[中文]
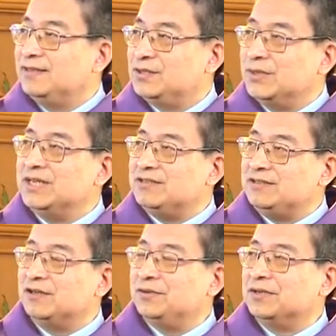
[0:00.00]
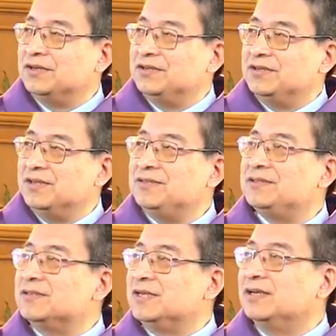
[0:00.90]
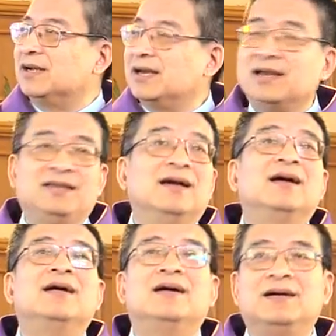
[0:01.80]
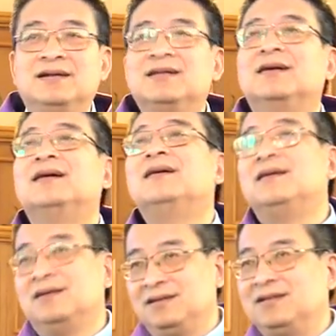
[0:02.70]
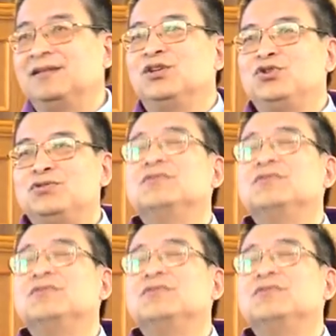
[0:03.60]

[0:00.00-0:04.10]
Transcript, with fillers: 所以结论，人子这个概念何等何等的